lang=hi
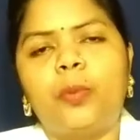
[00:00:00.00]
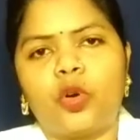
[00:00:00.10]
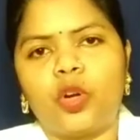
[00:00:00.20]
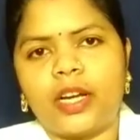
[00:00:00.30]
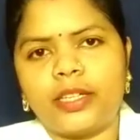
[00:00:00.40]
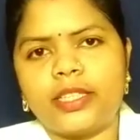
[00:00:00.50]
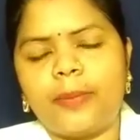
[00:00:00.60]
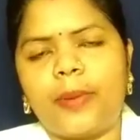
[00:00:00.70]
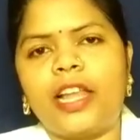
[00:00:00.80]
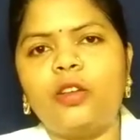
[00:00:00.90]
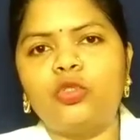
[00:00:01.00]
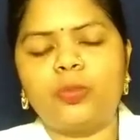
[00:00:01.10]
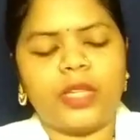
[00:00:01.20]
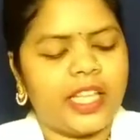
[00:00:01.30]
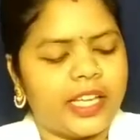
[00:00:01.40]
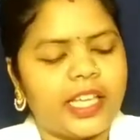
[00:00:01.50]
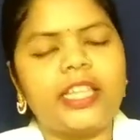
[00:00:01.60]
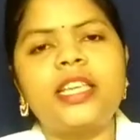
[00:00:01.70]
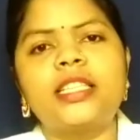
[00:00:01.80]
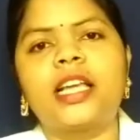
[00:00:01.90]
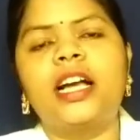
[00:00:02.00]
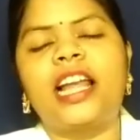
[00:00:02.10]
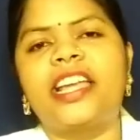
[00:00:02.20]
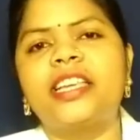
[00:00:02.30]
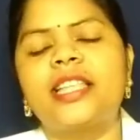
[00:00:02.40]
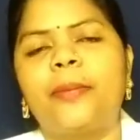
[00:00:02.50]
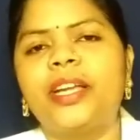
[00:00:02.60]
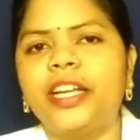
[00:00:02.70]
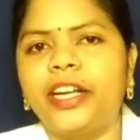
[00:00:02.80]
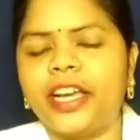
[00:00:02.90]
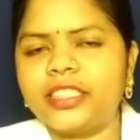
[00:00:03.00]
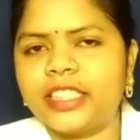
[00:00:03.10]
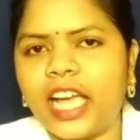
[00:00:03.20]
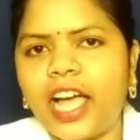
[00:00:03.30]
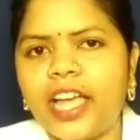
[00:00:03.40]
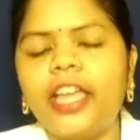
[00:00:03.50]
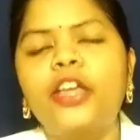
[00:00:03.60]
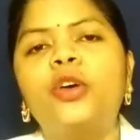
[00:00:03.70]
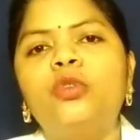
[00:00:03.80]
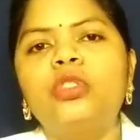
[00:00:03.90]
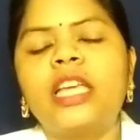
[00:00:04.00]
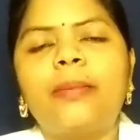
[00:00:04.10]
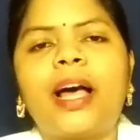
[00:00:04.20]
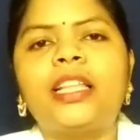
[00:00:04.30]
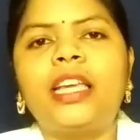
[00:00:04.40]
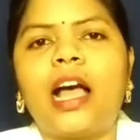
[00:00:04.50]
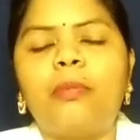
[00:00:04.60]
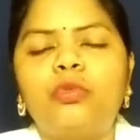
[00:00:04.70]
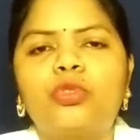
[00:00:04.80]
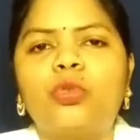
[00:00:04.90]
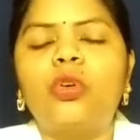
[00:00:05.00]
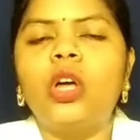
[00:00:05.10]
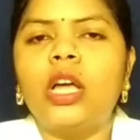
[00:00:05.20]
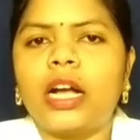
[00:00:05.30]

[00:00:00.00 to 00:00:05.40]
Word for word: भी प्रोडक्ट से पहले उसमें देखें कि इसका ग्लाइकेसेमिक इंडेक्स क्या है उसके बाद ही आप उसको